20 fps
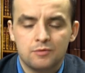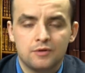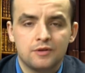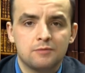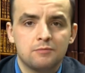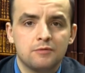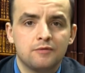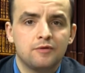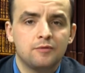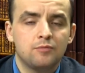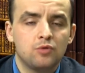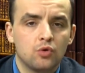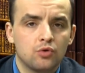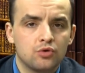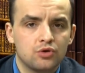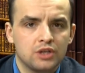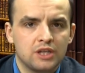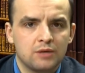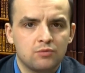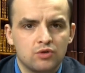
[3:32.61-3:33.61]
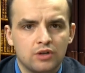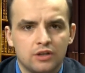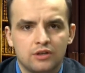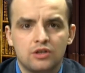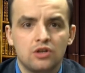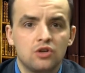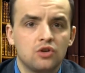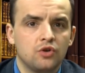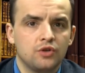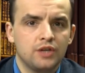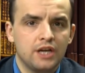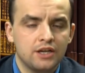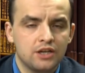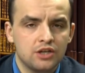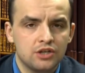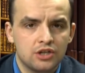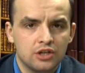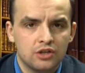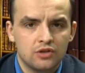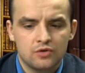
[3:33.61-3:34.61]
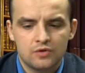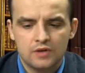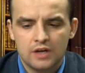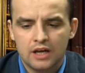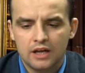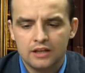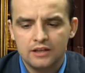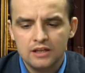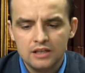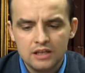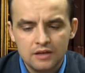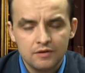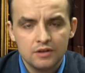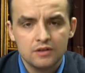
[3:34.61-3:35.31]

powiedzmy, wybiórcze, na przykład tylko jakieś jedno zagadnienie,